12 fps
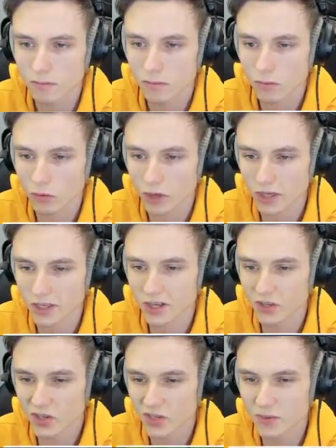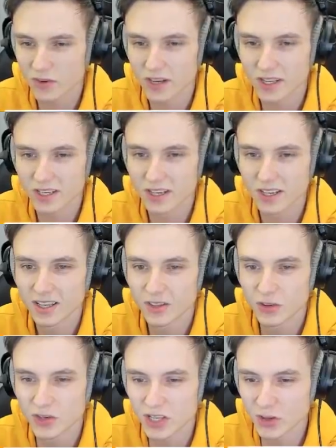О, да, и сразу разбивать.
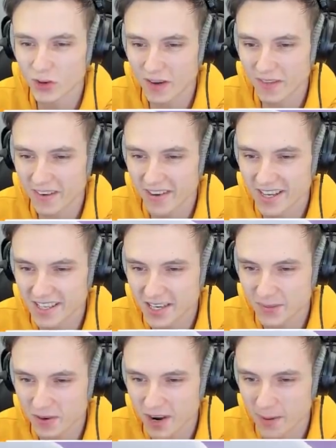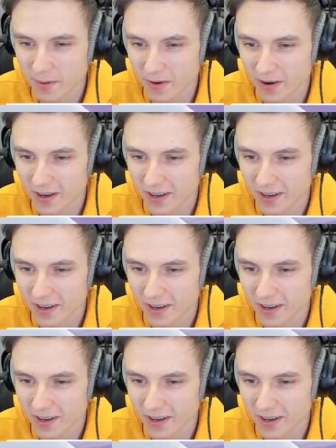Ой, Друг за ну. другом, давайте, разбиваем его!